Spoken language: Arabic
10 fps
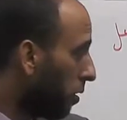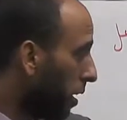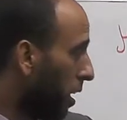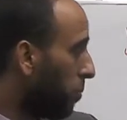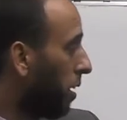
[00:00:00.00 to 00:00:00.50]

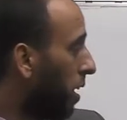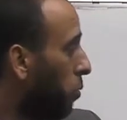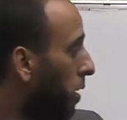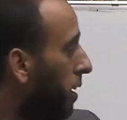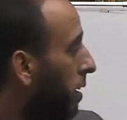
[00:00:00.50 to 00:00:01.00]
الأمر
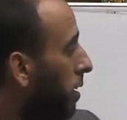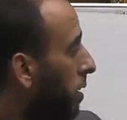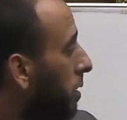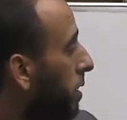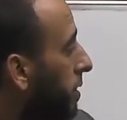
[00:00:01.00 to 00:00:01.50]
الأول
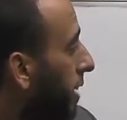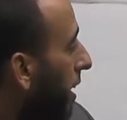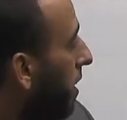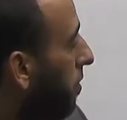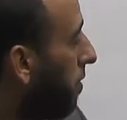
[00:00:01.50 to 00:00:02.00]

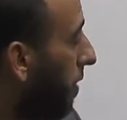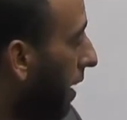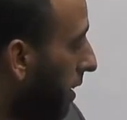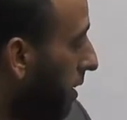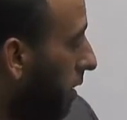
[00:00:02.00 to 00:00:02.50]
تعريف الفاعل